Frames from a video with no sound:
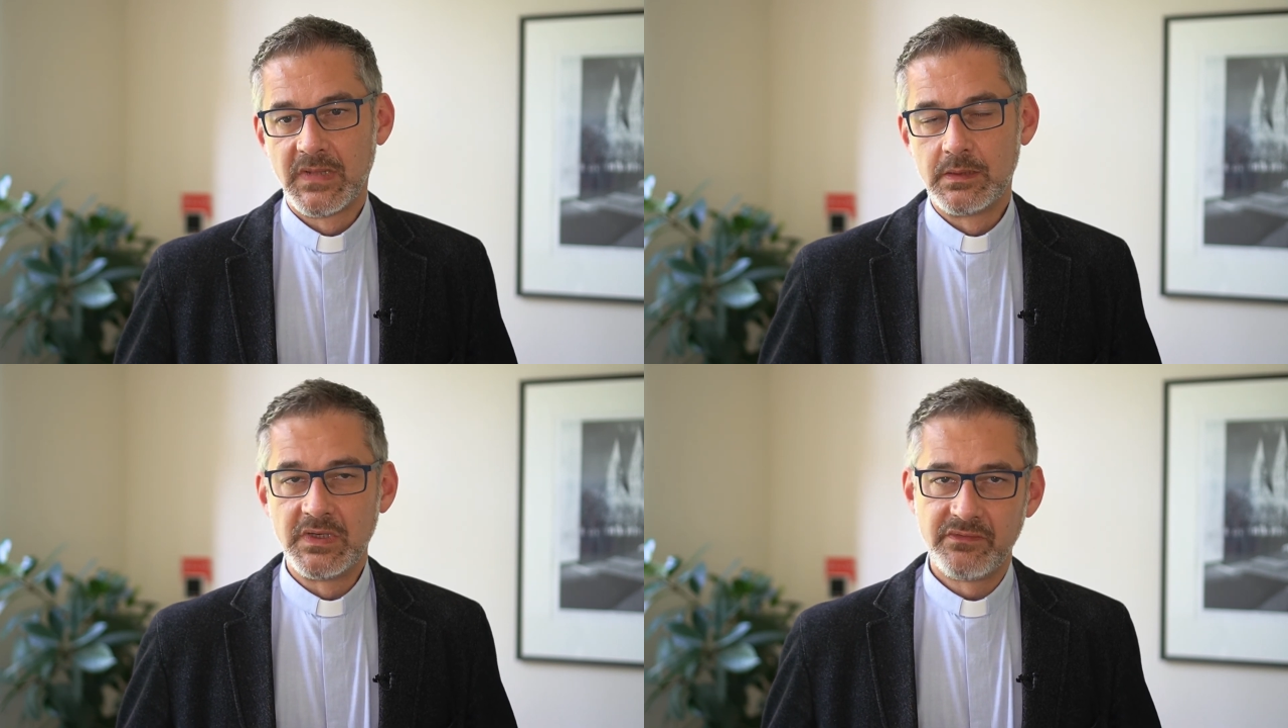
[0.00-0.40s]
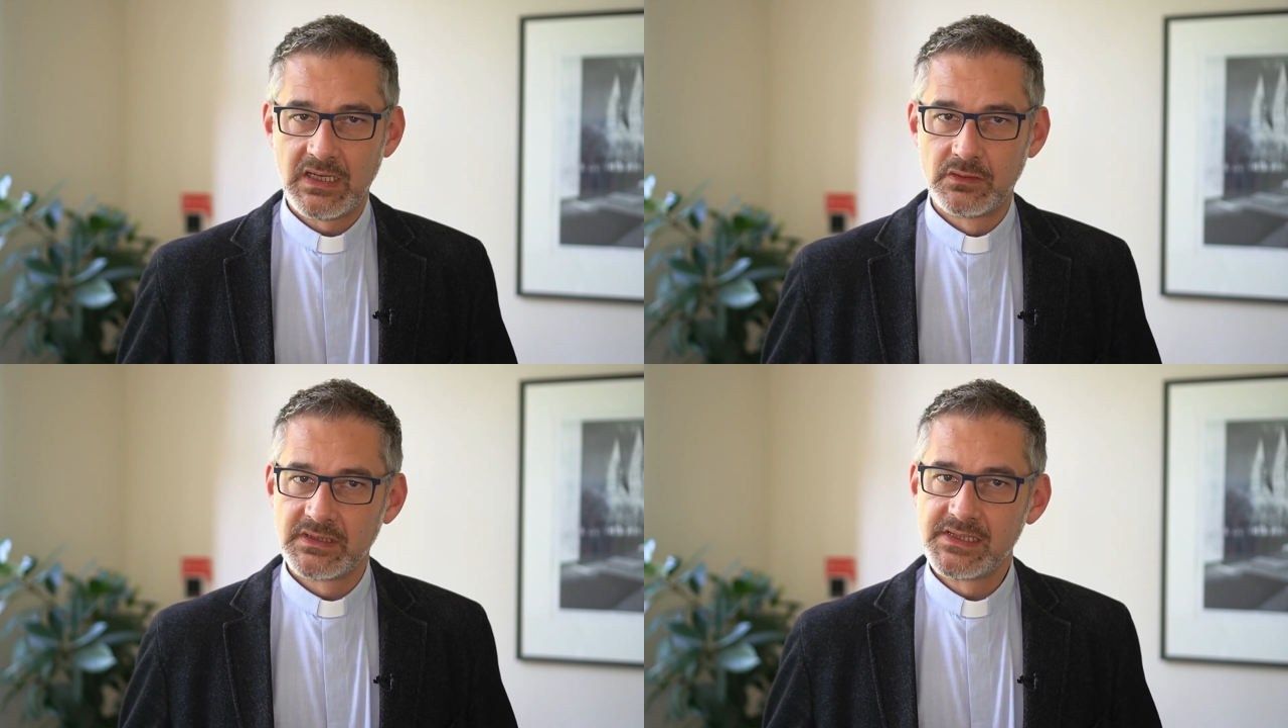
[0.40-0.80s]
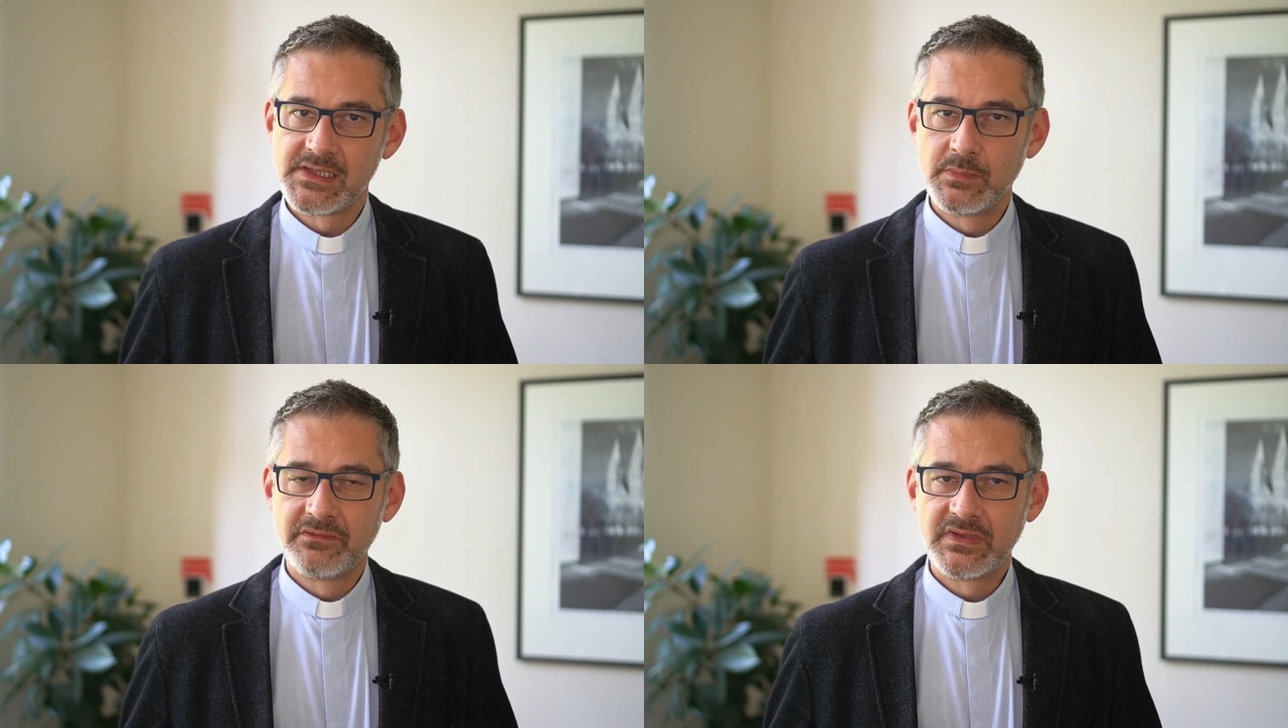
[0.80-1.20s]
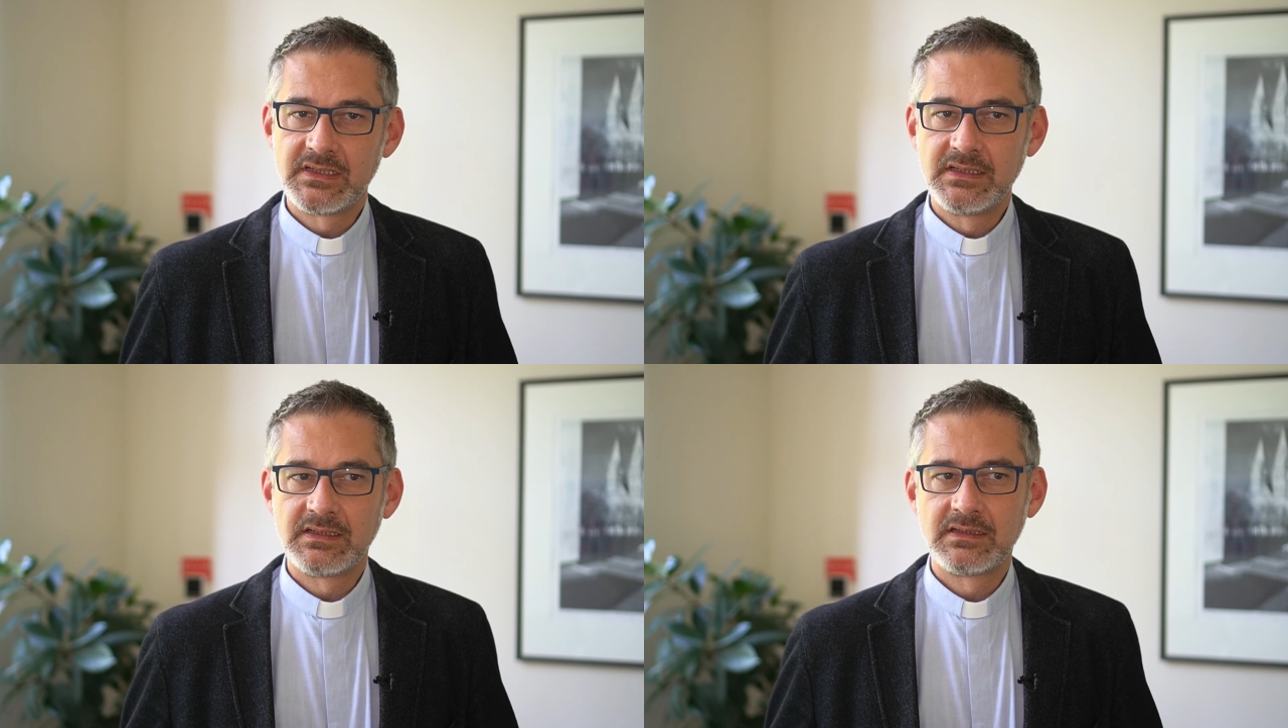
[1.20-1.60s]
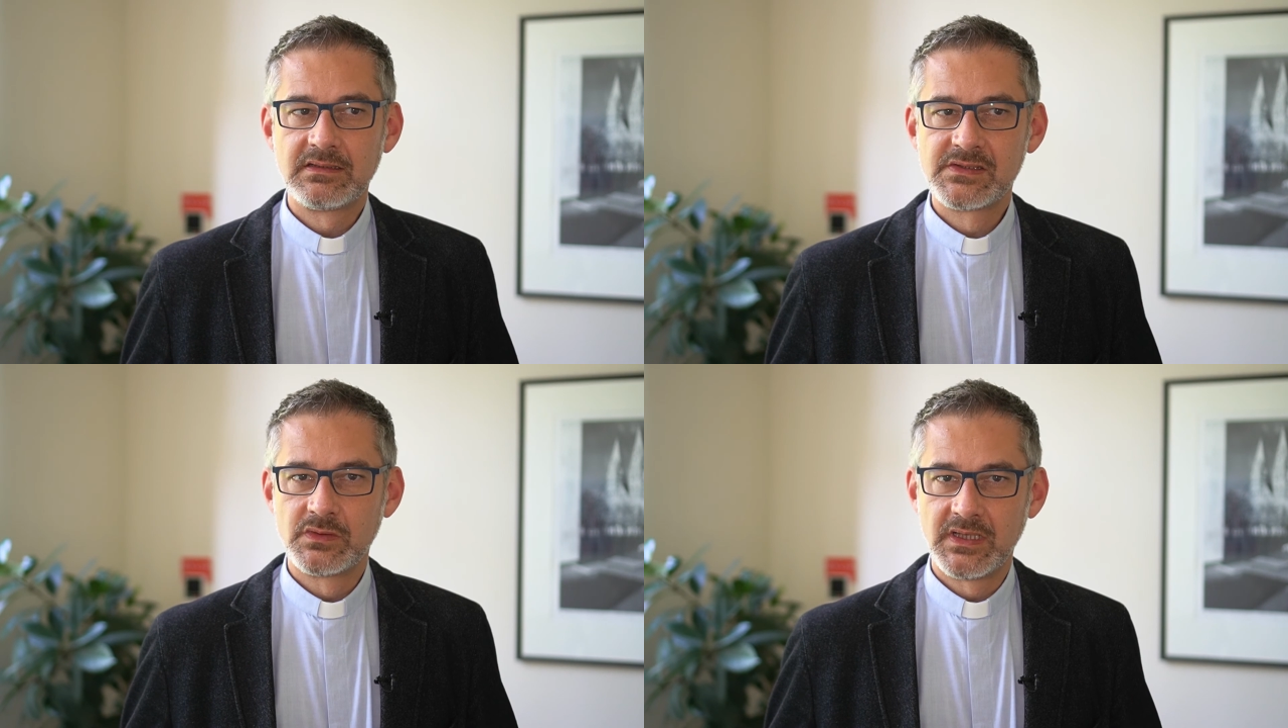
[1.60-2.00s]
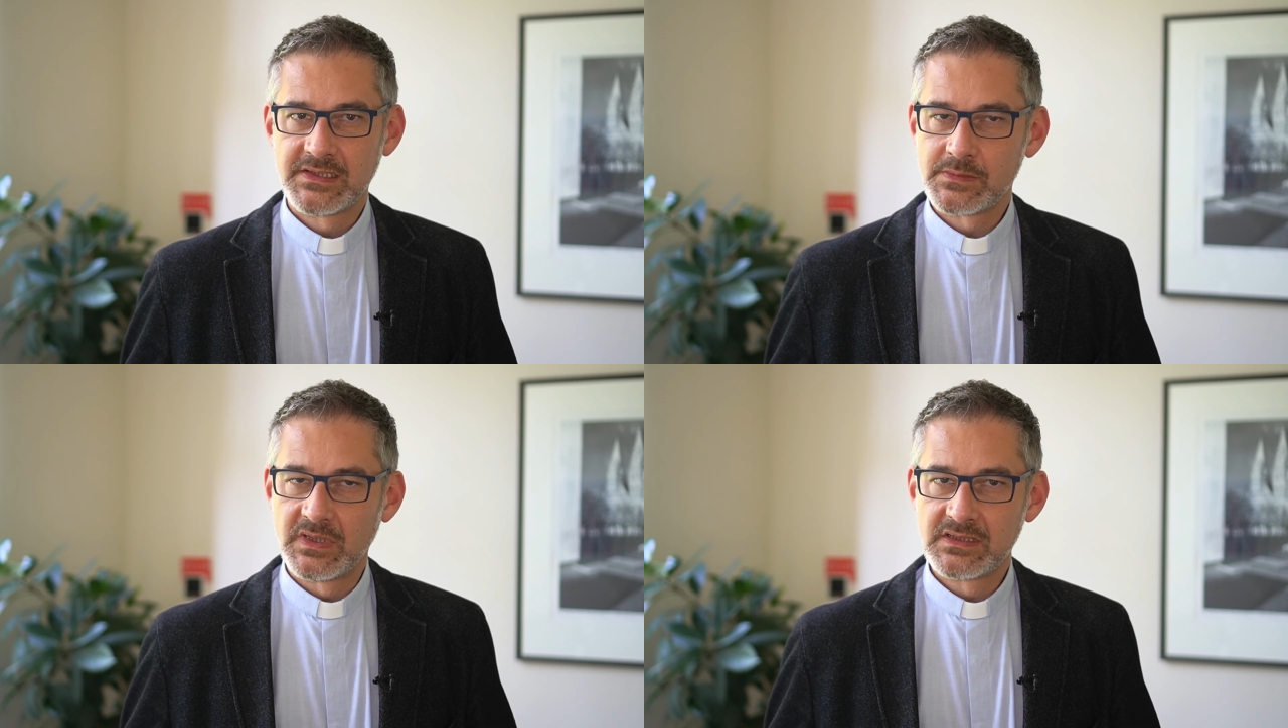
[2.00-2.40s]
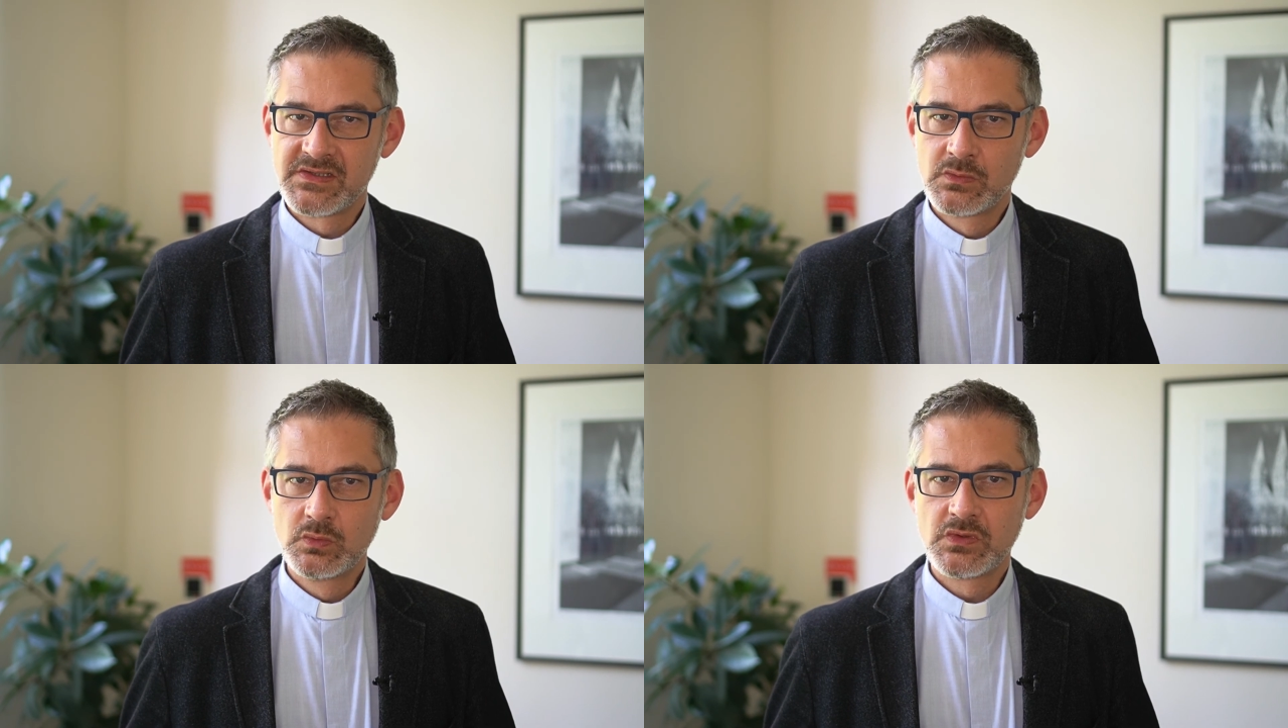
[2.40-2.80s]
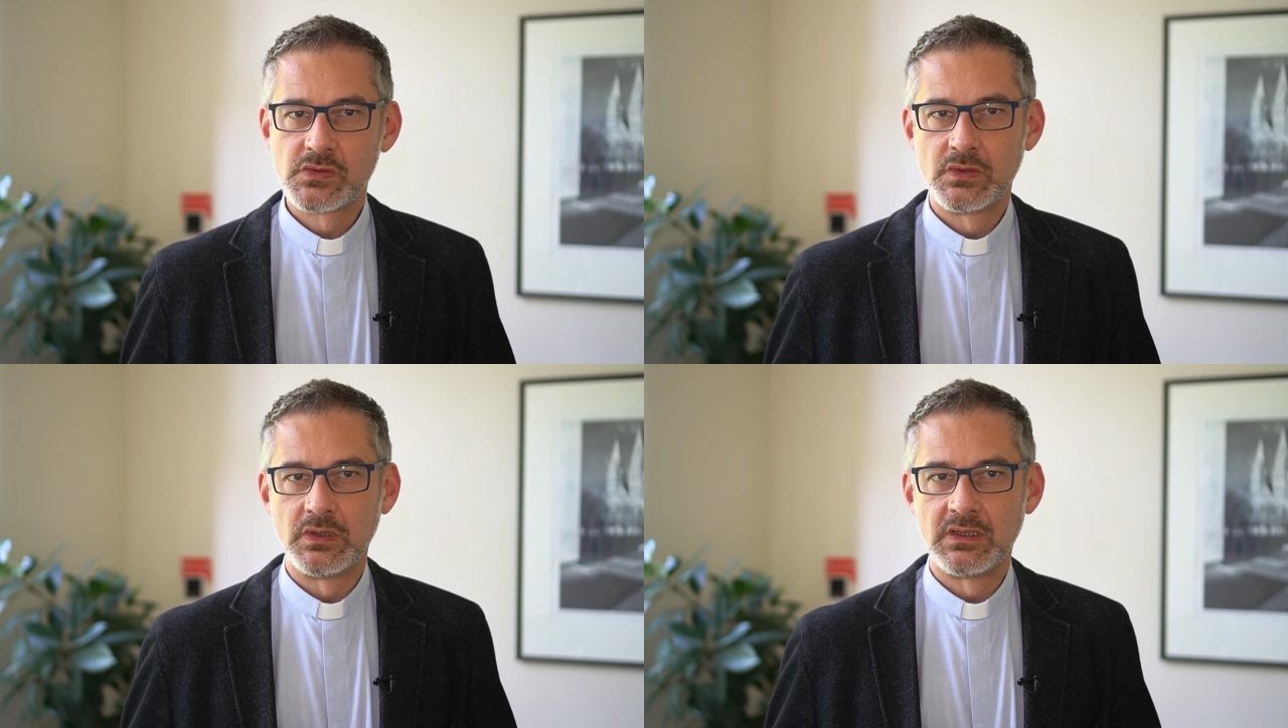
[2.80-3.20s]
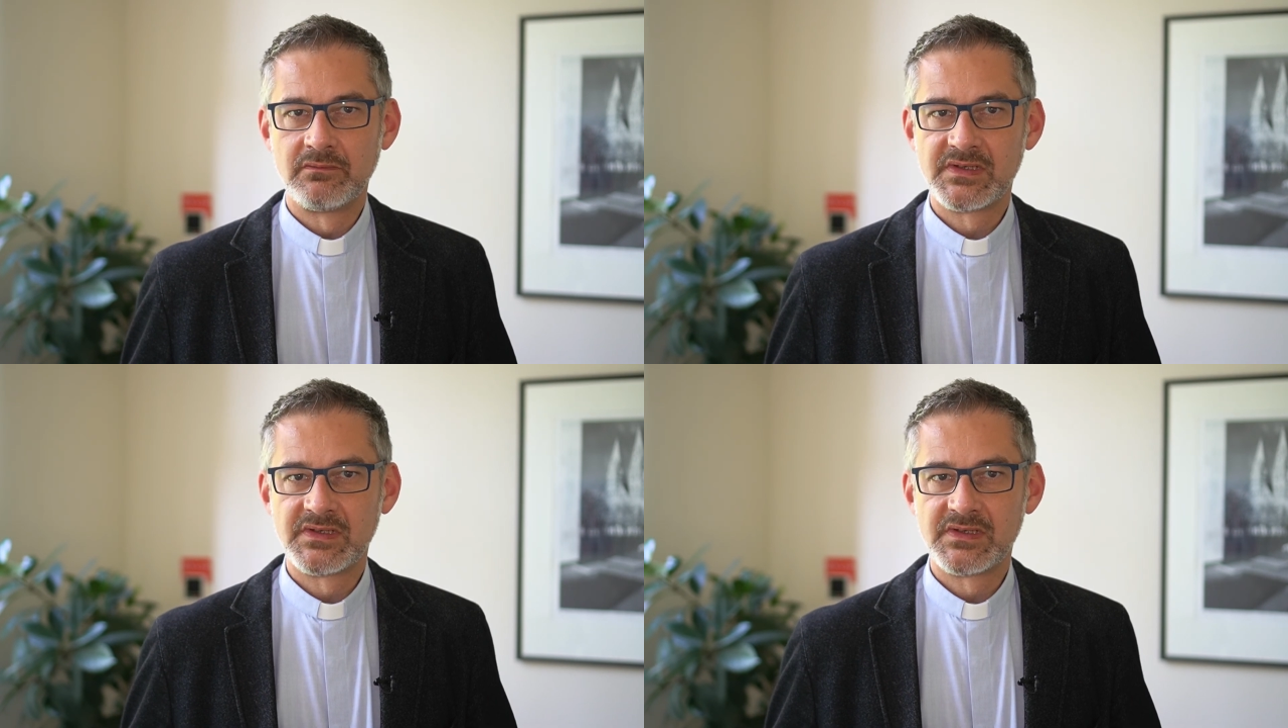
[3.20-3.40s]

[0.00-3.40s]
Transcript: Mir war und ist immer wichtig, zunächst mal zuzuhören.